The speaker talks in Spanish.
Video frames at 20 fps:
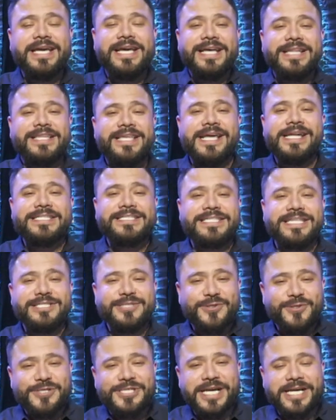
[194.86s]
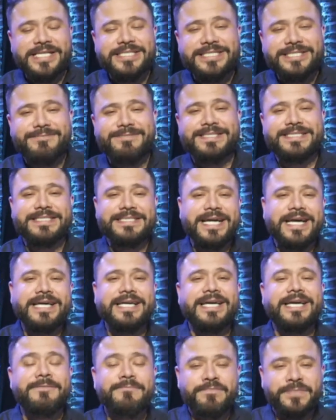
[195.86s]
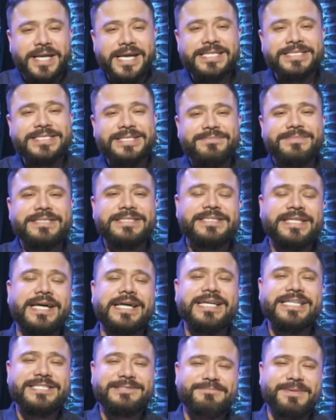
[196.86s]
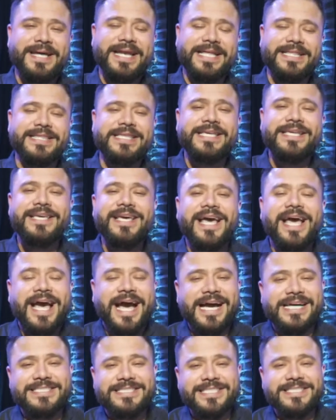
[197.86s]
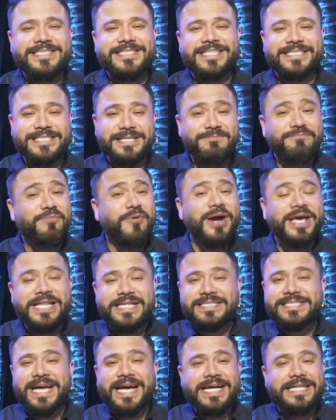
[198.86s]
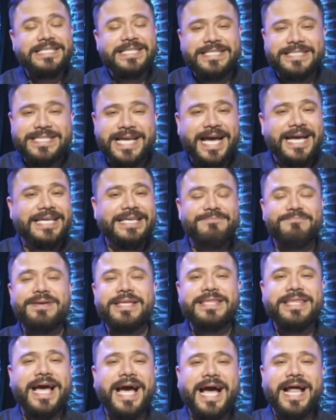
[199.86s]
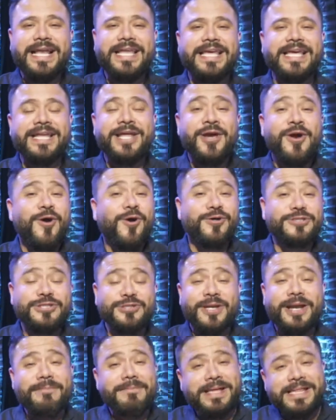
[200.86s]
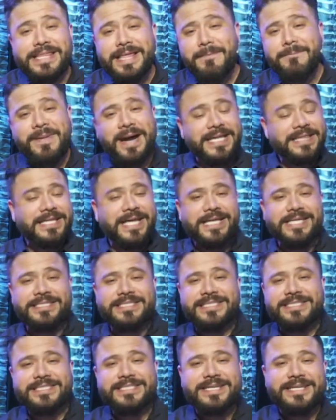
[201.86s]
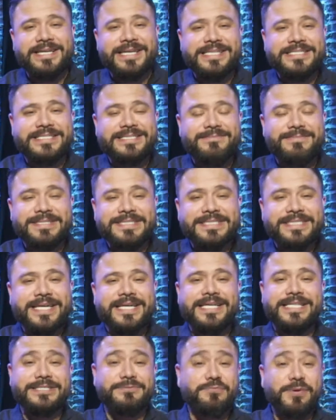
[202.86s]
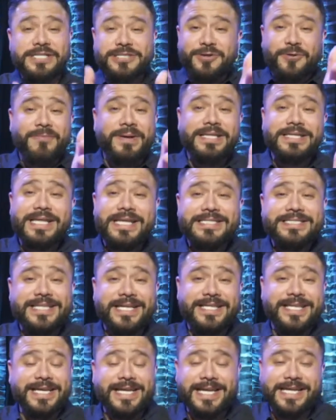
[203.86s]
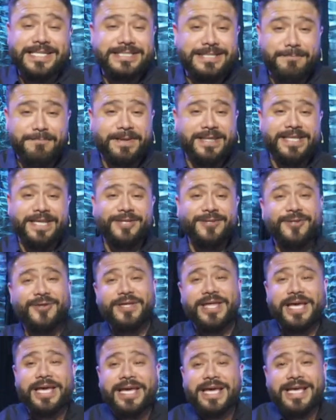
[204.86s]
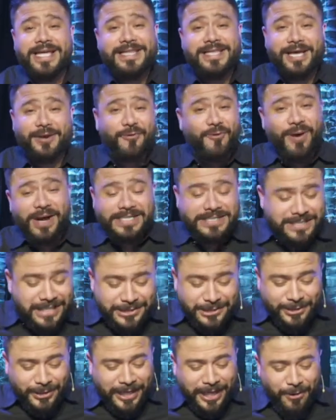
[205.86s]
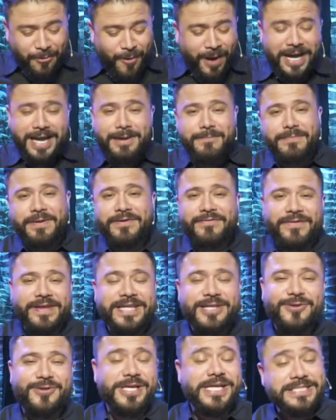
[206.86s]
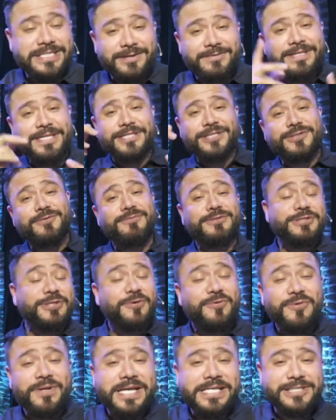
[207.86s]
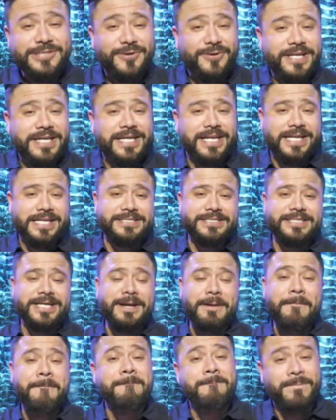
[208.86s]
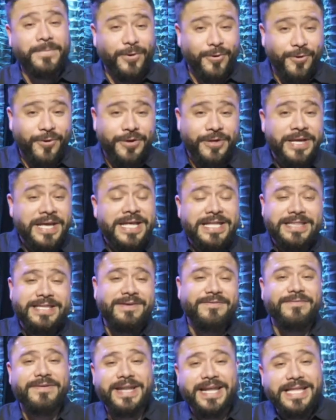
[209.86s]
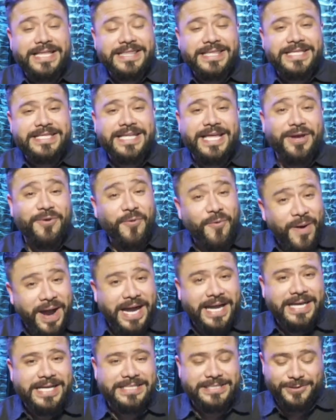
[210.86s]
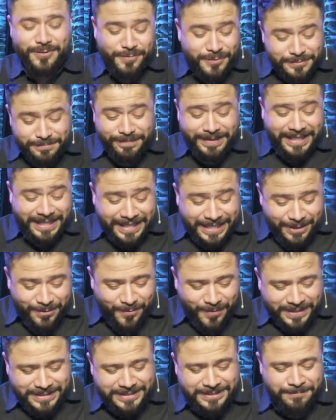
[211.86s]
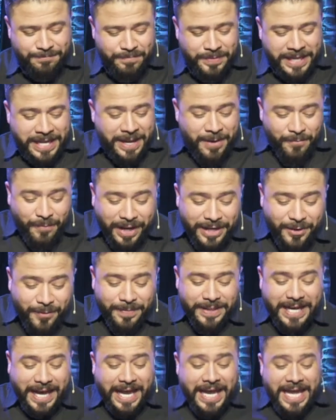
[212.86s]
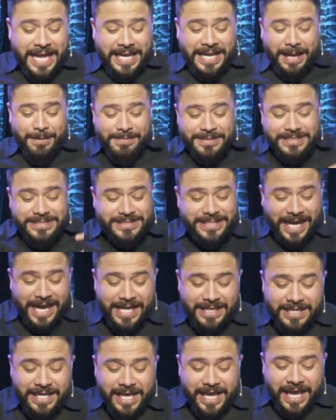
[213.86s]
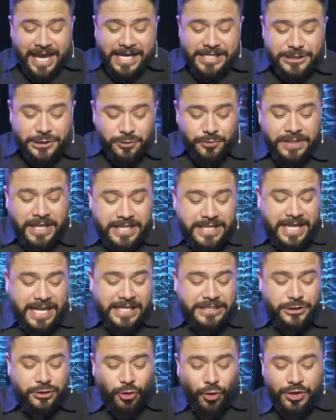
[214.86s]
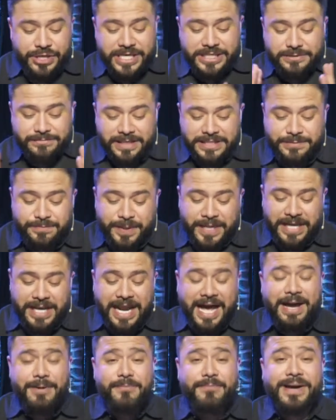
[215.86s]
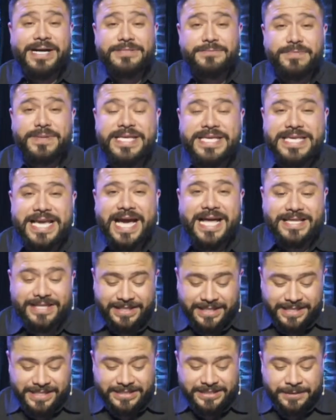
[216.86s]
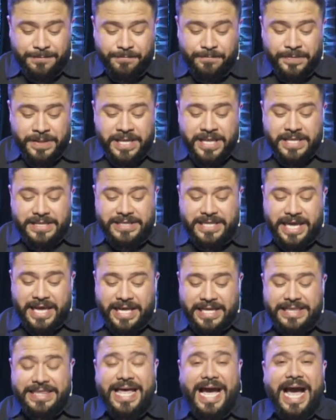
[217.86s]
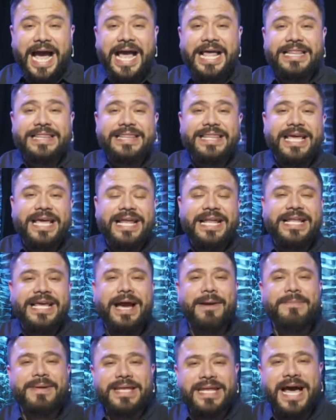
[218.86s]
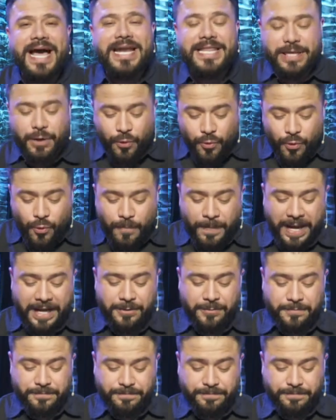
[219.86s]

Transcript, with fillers: tienes que escuchar este mensaje. Este mensaje es para ti. Así es que si puedes, hazle tag, invita a alguien o solamente mándales este, este mensaje después o mándales el de inglés, dependiendo de, de cuál sea su lenguaje preferido. Ya saben que somos una sola iglesia con diferentes lenguajes, somos bilingües. Bueno, mira, la amistad es una de las joyas más, brillantes ah, del caminar de un humano.